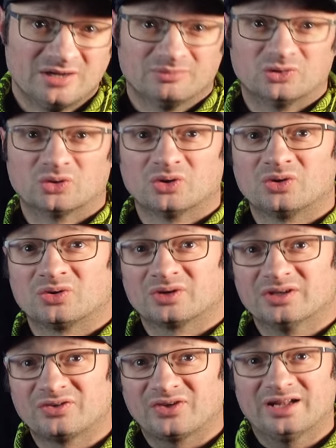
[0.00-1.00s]
Begründung
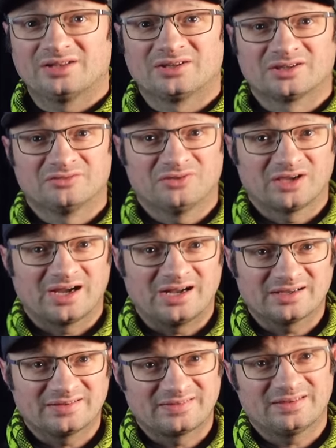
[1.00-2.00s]
ist, ältere
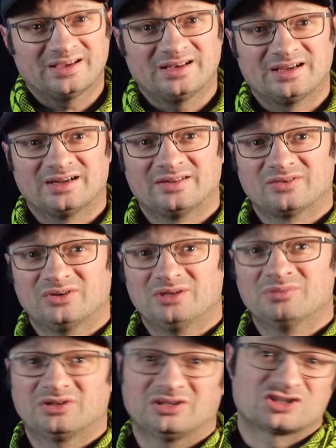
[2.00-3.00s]
Ferraris Zähler, also die
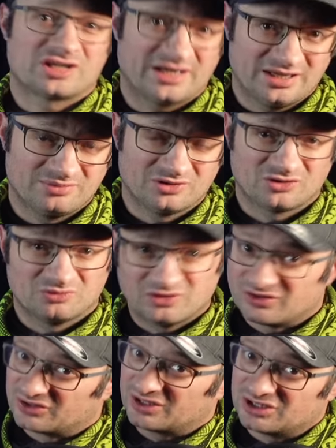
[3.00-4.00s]
mit der Scheibe, also mit
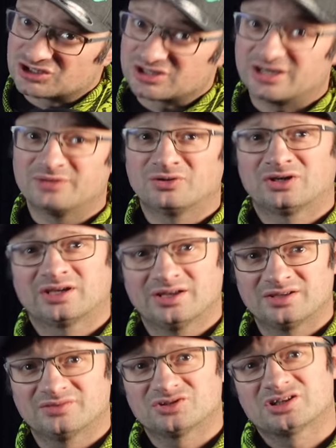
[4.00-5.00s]
dieser Drehscheibe, die
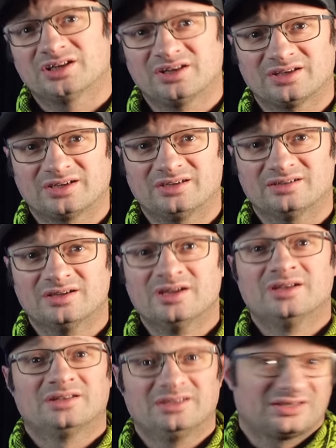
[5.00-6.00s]
kennt ihr wahrscheinlich alle,
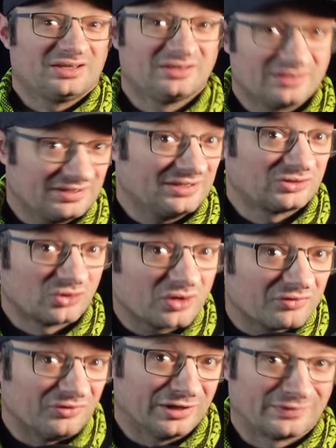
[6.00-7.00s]
die die drehen dann halt
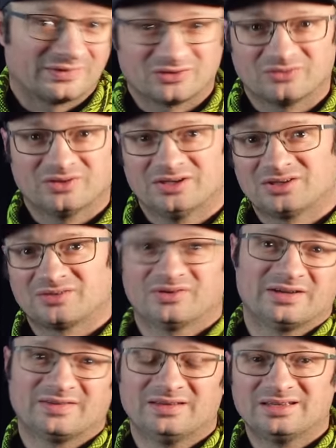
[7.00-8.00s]
rückwärts. Also wenn ich
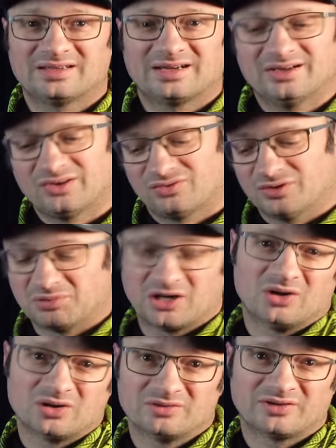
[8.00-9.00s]
quasi nicht alles
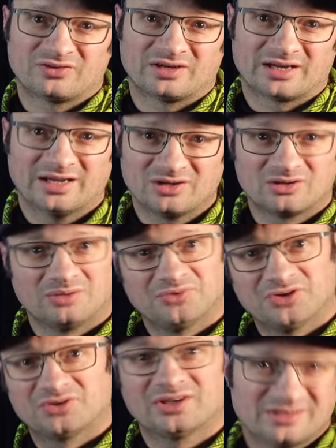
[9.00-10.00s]
verbrauche, was da reinkommt,
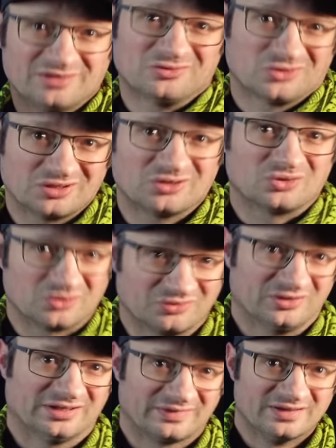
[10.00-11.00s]
dann dreht er wirklich
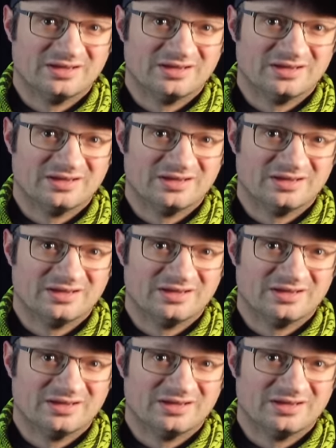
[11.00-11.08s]
rückwärts.